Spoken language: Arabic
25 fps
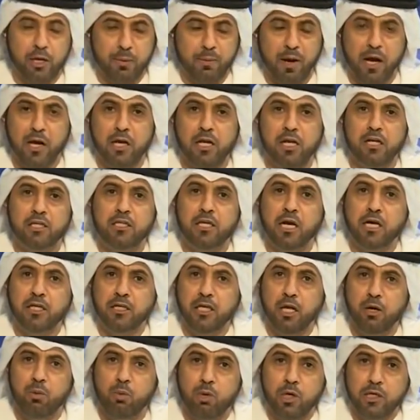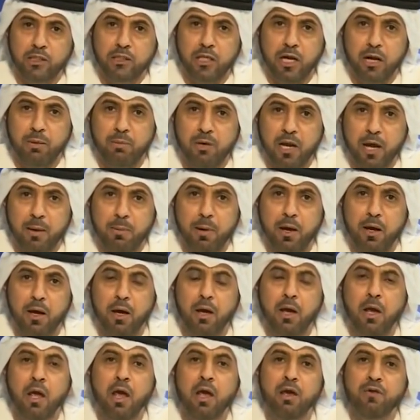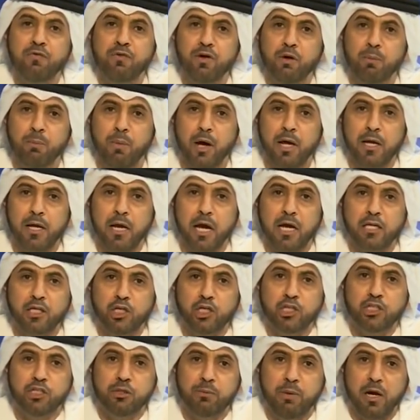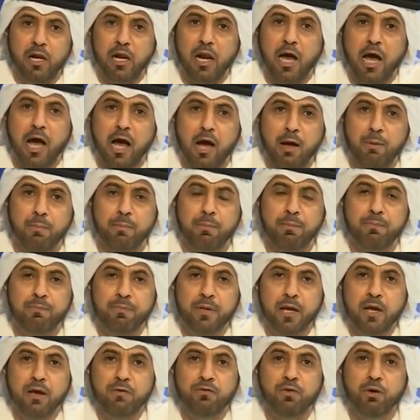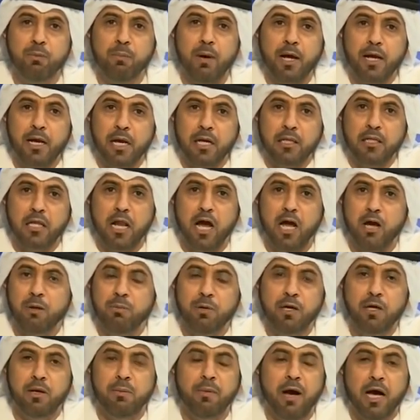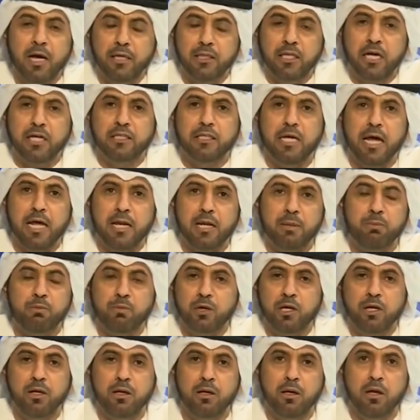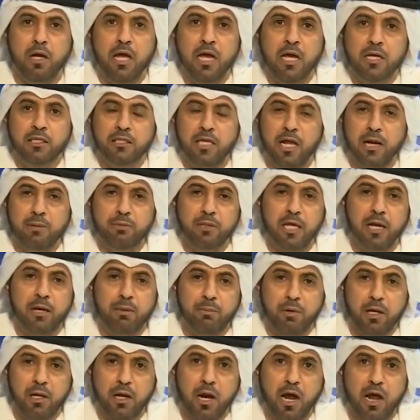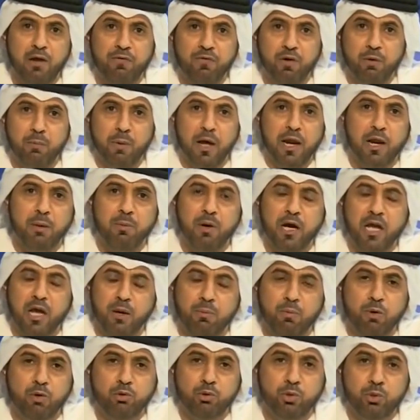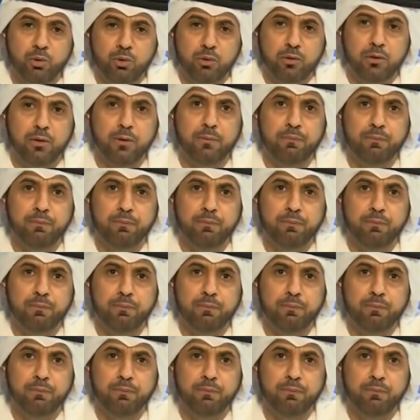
مع كل التقدير والاحترام لابها في مباريات يحسمها اللاعب في مباريات لاعبين ما احتاج انا ممكن ترى مدرب الهلال في مباراه ما كان موجود